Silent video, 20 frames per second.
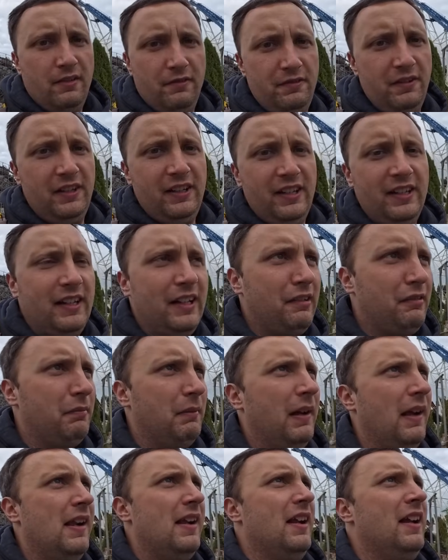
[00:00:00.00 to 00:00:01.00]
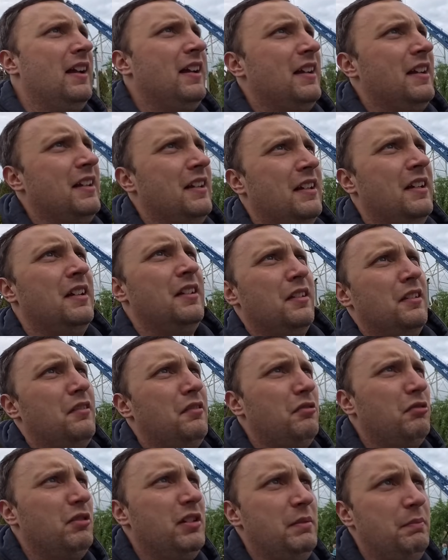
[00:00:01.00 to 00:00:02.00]
Wir gehen jetzt mal
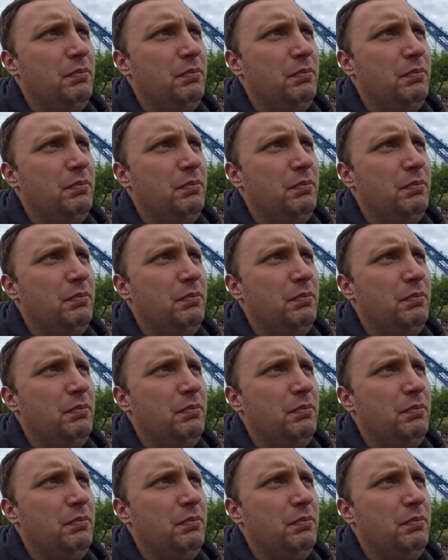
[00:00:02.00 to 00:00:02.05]
zu die